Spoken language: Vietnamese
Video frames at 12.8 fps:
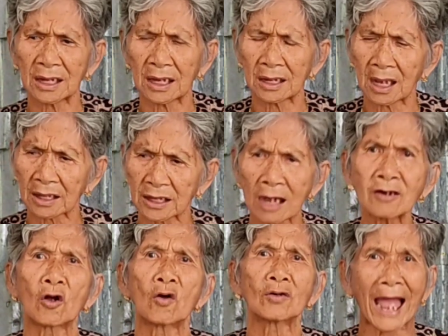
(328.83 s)
gì
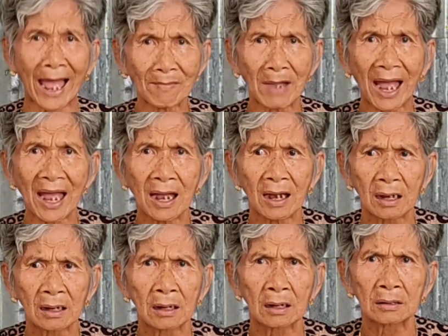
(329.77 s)
trên còn cạn mà
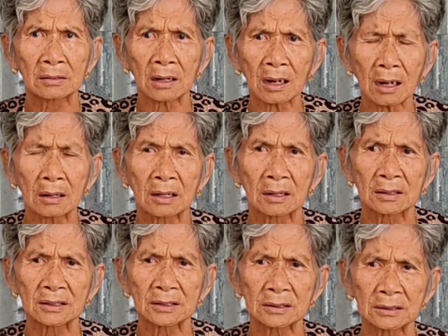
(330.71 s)
nó dạ.
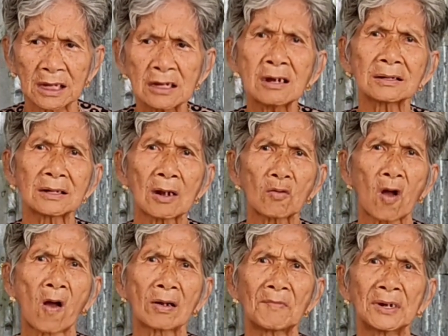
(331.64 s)
cái nước đâu
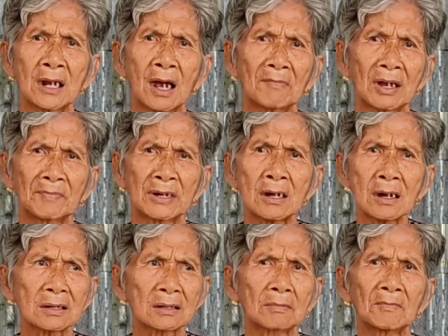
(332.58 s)
còn mà mình mà, mà
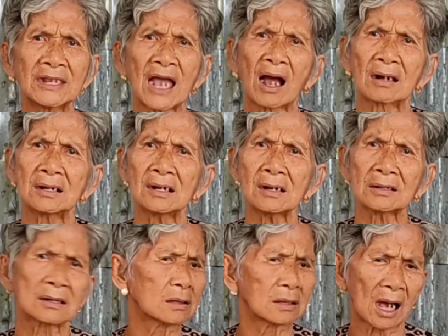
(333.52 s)
nước bây giờ
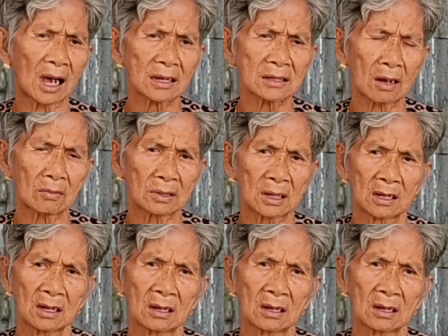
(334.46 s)
nước hết rồi